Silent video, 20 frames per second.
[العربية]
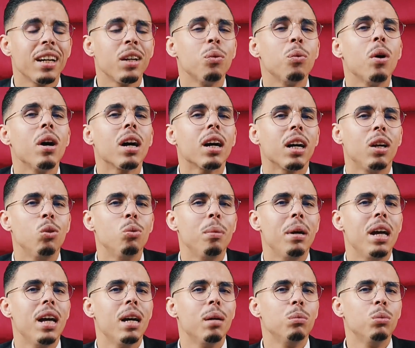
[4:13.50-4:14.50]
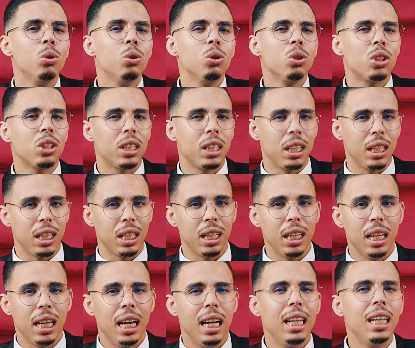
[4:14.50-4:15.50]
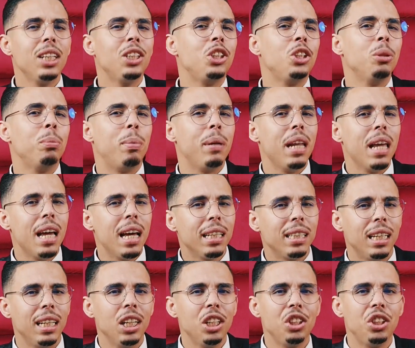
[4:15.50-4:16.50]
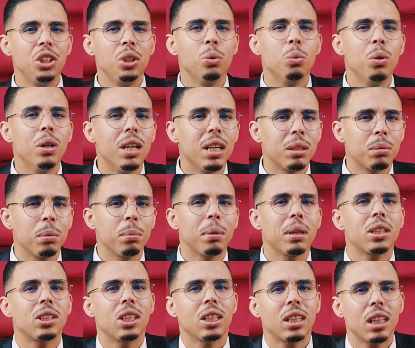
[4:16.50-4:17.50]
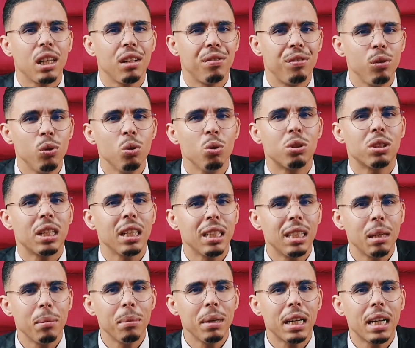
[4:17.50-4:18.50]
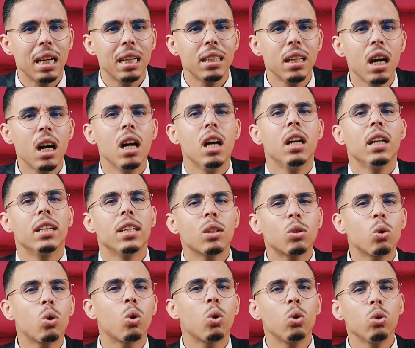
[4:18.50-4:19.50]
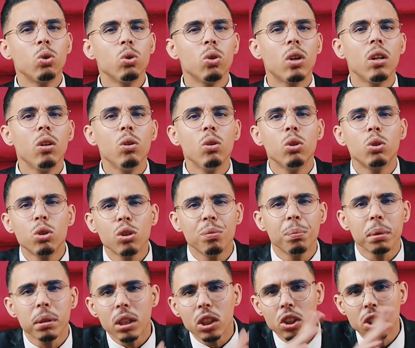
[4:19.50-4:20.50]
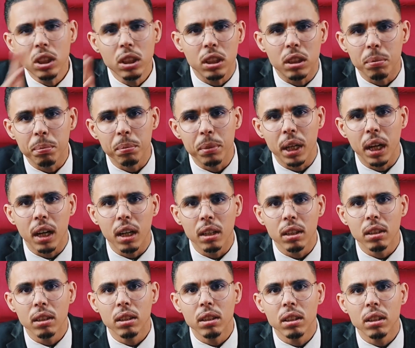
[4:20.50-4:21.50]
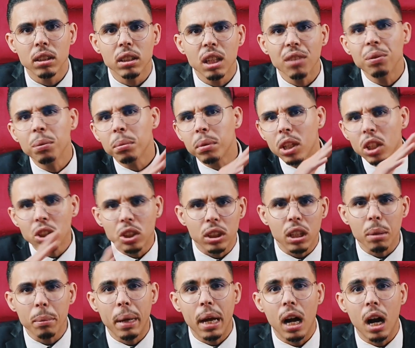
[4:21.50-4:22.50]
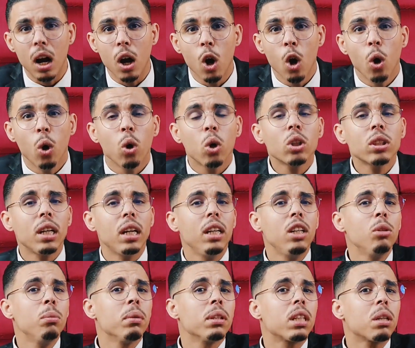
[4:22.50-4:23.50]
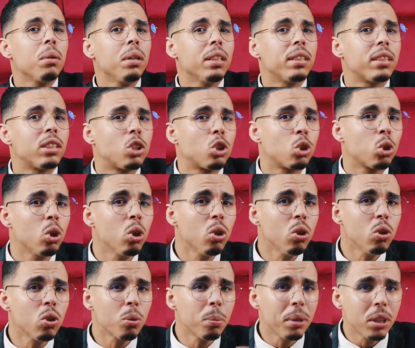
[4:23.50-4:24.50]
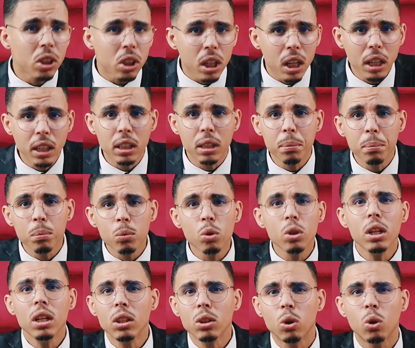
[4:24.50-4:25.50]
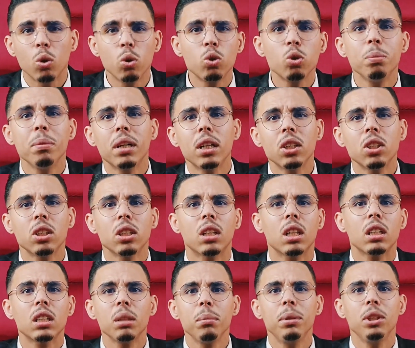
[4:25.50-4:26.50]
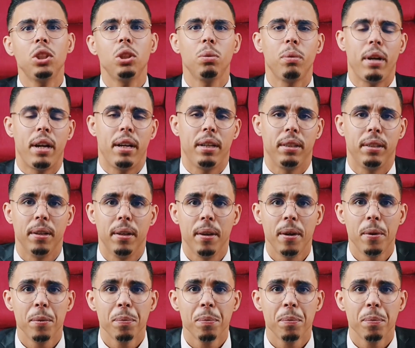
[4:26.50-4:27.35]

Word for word: كان واقع له معاها مشكل على شي بلاد على شي وارث ما بغاش تعطيه الفلوس كذا ما كذا نادو خوتو قالوا له شوف ما تبقاش عند امنا صافي ما تبقاش تهضر معاها وقطع عليهم الهضره واحد ست شهور ما جاش لا عند امو ولا عند خوتو ما كانش يهضر حتى مع شي واحد